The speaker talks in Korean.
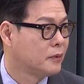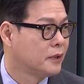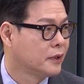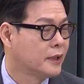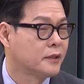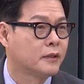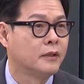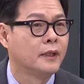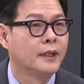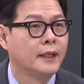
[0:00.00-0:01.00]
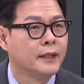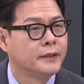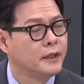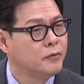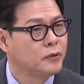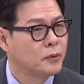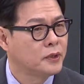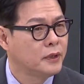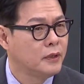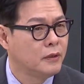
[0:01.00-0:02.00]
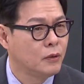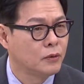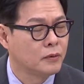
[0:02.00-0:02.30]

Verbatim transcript: 네. 그래서 그 제2부속실로